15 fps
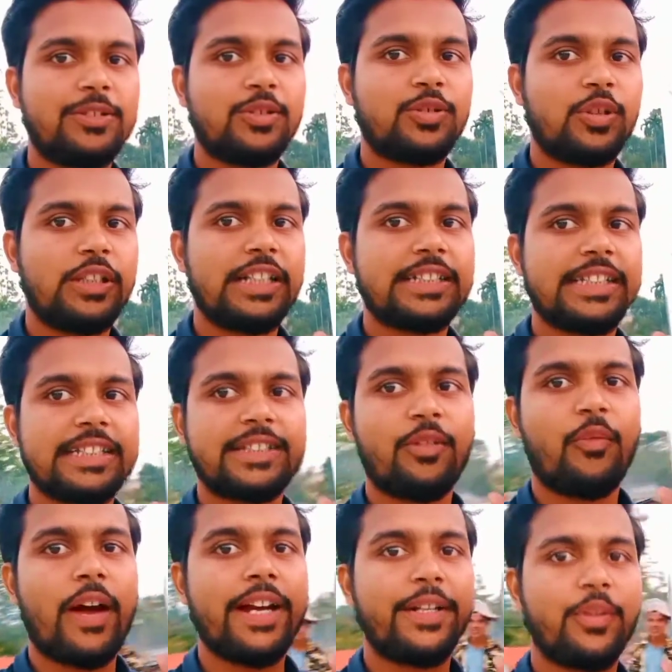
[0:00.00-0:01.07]
पे दोस्तों देख सकते
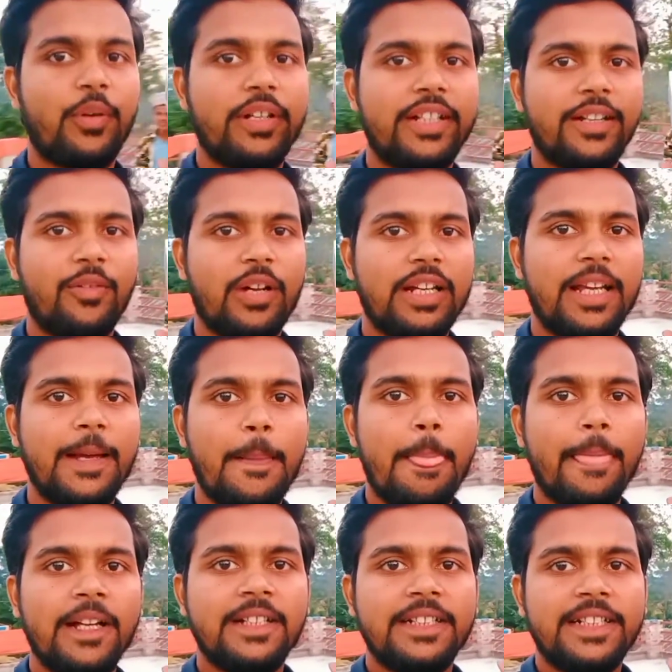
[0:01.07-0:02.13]
हो वाई ट्वेंटी वन है
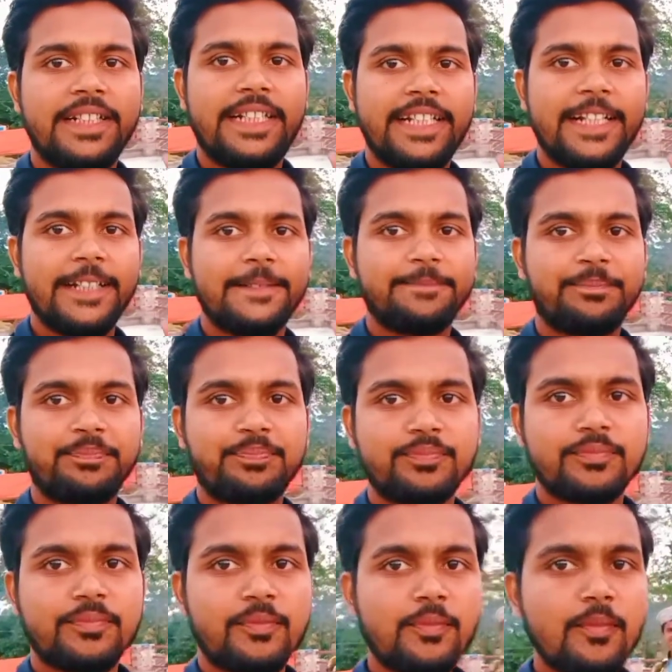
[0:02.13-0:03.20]
ठीक है
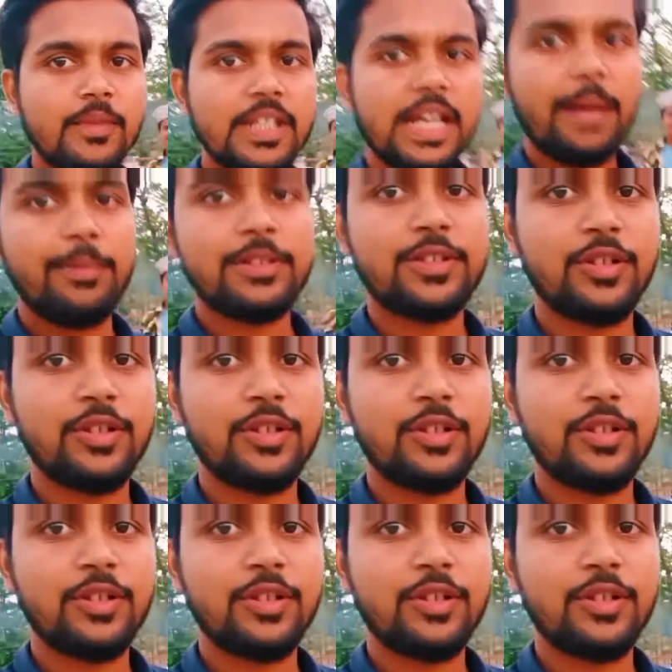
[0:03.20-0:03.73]
अब